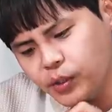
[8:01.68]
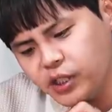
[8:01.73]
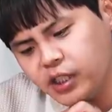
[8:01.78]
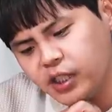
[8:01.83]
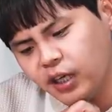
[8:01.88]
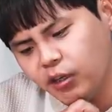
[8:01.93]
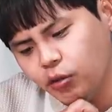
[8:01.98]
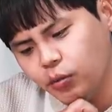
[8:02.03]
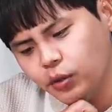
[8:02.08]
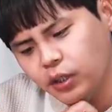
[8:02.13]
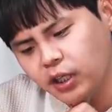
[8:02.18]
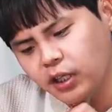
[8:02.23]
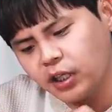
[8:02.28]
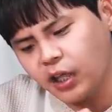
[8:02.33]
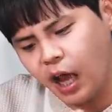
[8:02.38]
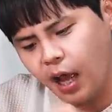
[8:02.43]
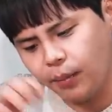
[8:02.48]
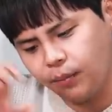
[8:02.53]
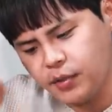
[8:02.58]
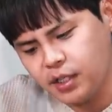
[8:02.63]
밀가루보다는
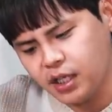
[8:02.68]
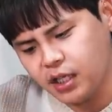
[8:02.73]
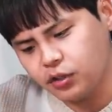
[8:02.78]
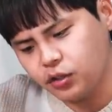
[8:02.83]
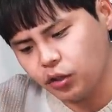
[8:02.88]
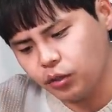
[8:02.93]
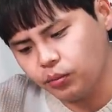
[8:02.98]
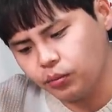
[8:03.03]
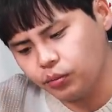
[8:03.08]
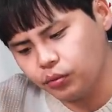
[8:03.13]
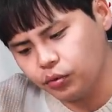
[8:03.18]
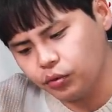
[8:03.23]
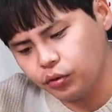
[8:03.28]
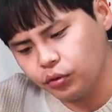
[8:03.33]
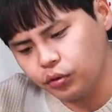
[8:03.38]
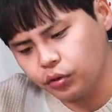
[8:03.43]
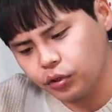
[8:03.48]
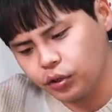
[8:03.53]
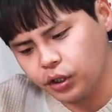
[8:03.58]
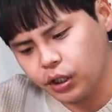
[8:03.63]
감자
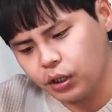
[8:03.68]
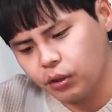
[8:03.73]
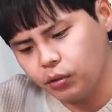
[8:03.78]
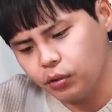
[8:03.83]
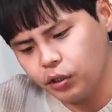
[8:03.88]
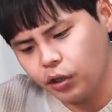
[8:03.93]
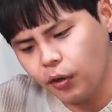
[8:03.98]
전분 그리고